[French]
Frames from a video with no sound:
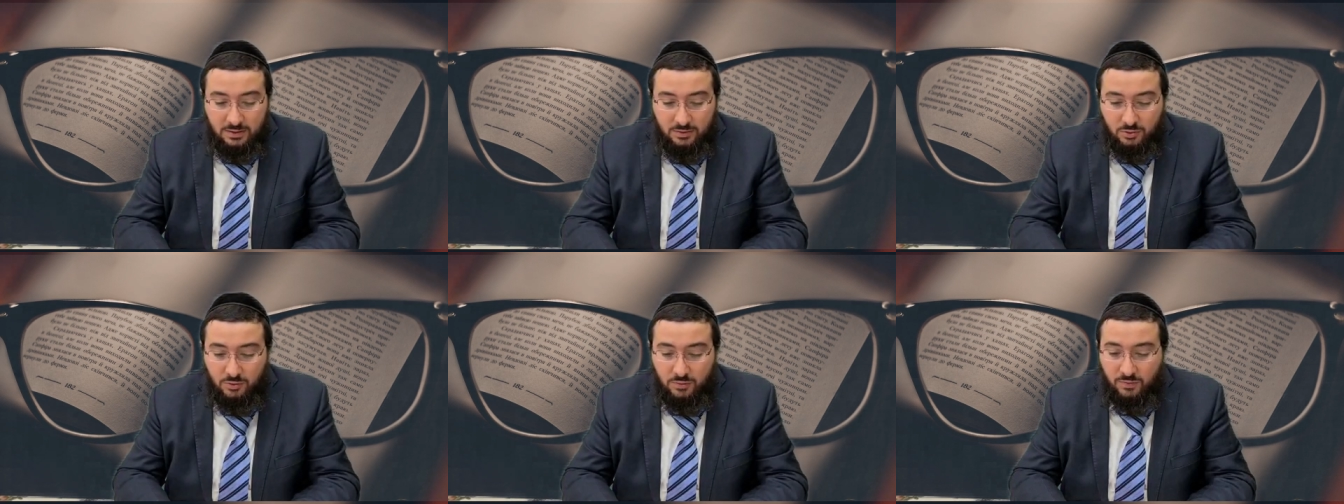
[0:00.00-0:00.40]

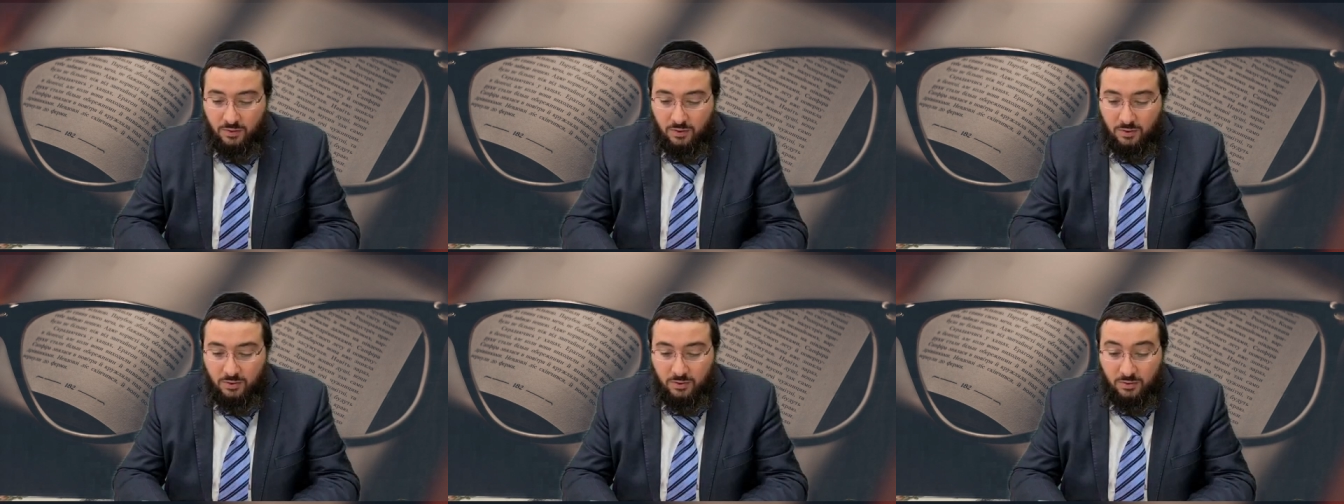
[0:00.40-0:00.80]

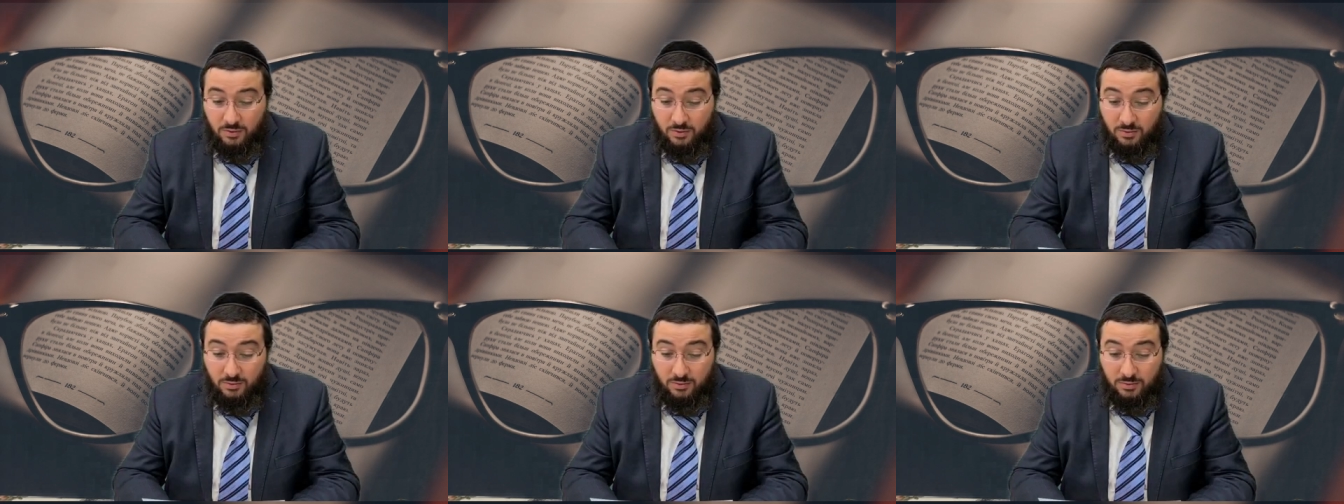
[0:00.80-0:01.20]
devant
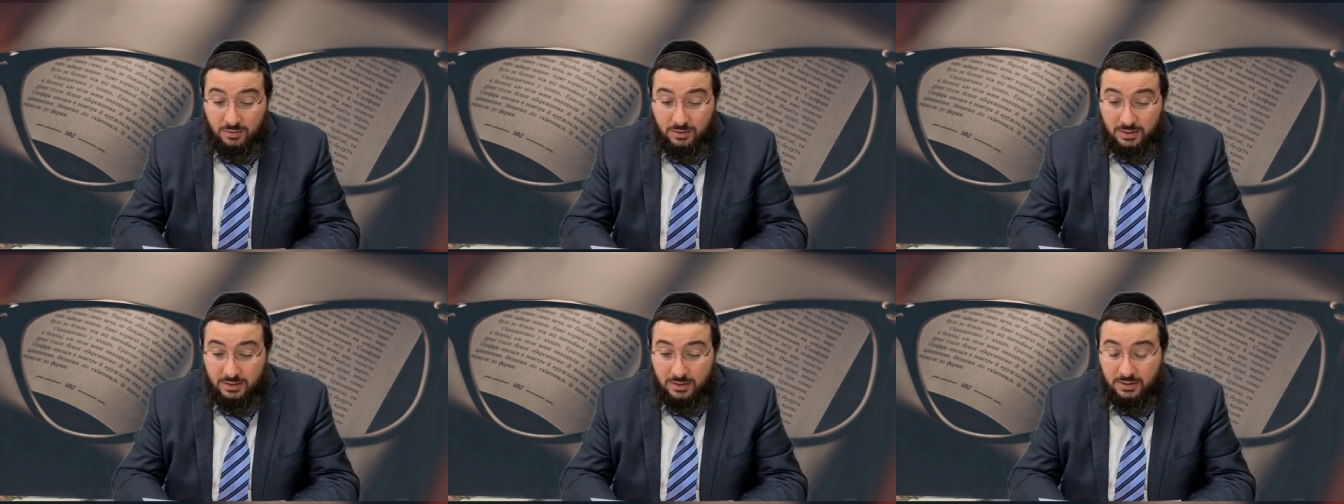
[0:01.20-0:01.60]
euh,
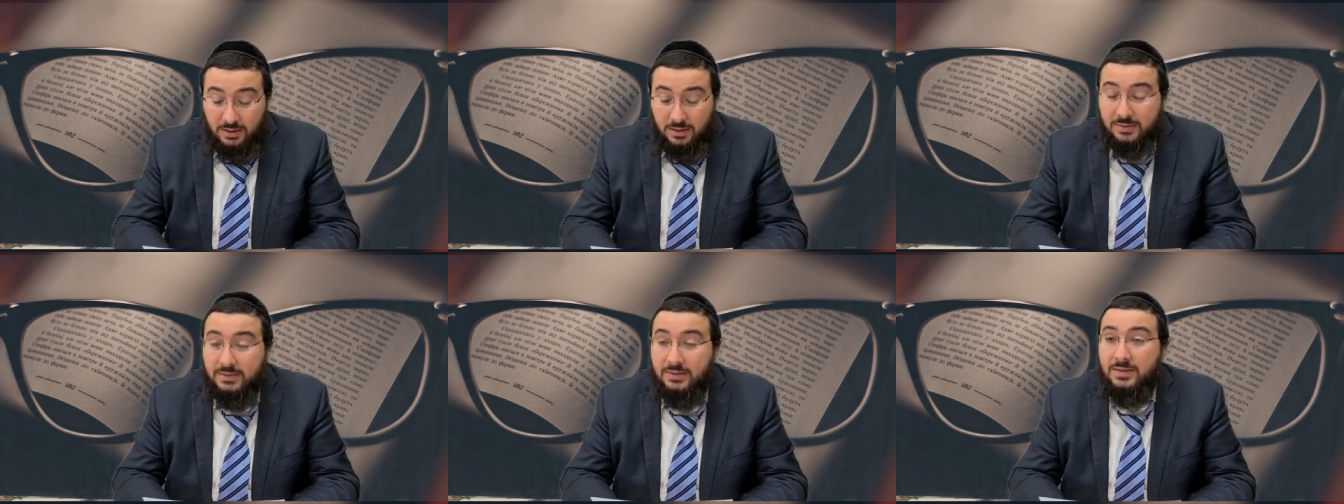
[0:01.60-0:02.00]
des,
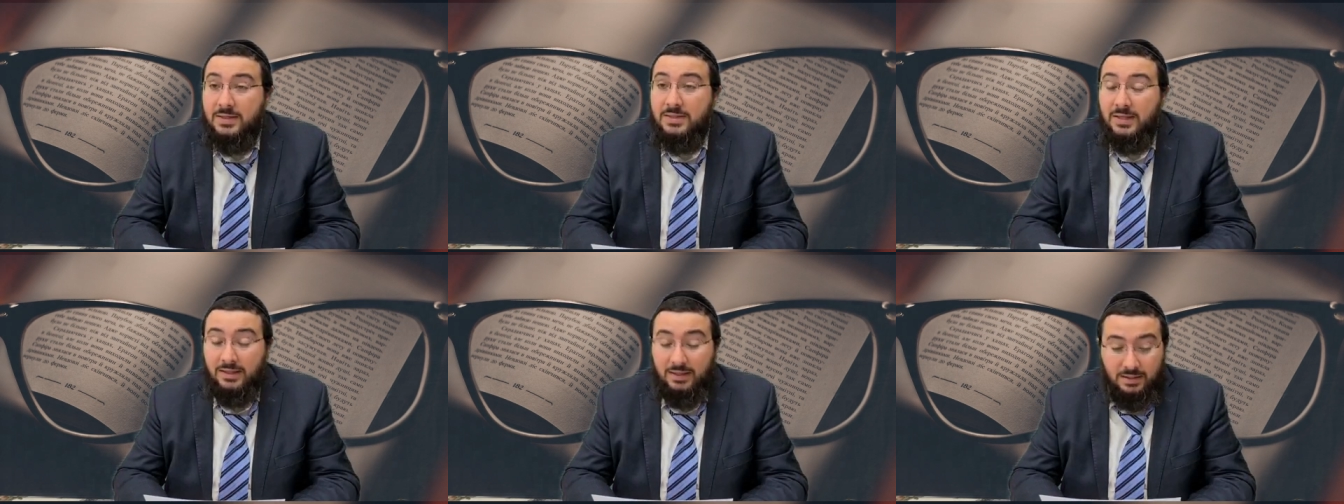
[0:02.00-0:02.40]

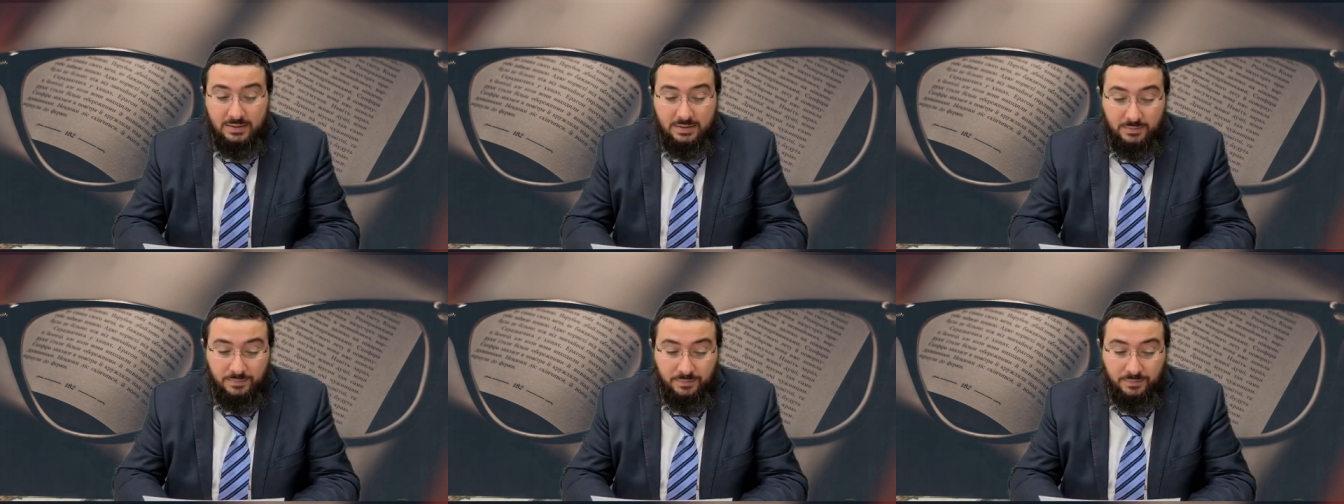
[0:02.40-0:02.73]
interdits.